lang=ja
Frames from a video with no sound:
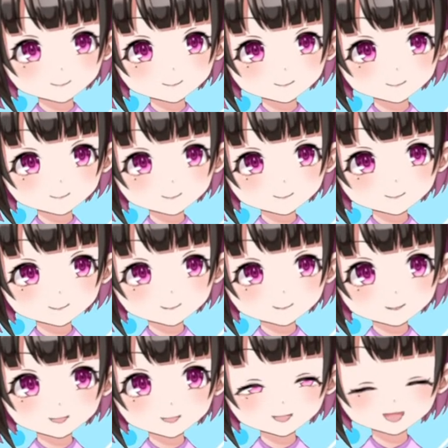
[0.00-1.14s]
今年
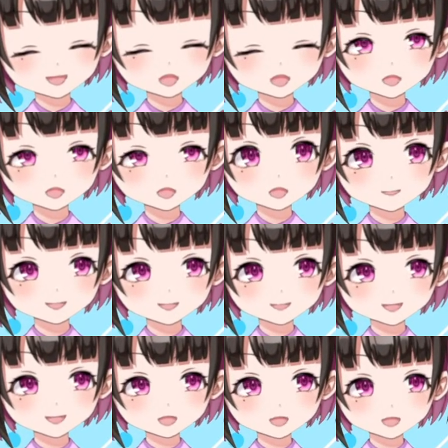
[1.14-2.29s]
ACL で8試合3得
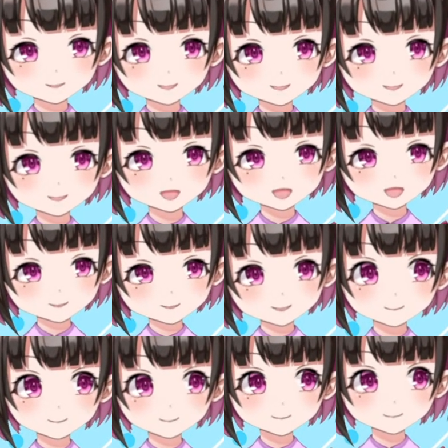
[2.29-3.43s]
点、まだまだやれそう。ふばら、
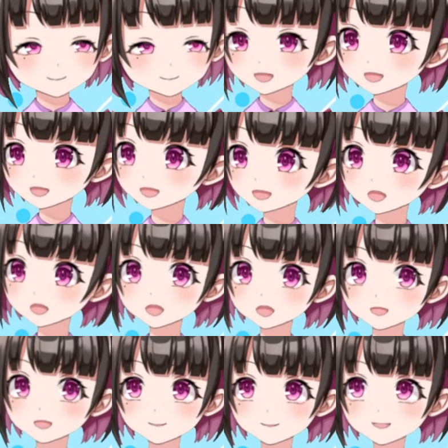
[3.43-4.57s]
大現
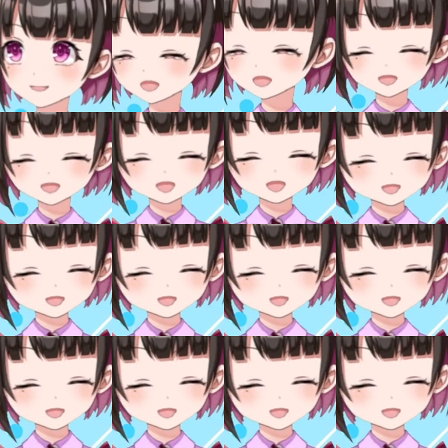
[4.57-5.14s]
役ですね。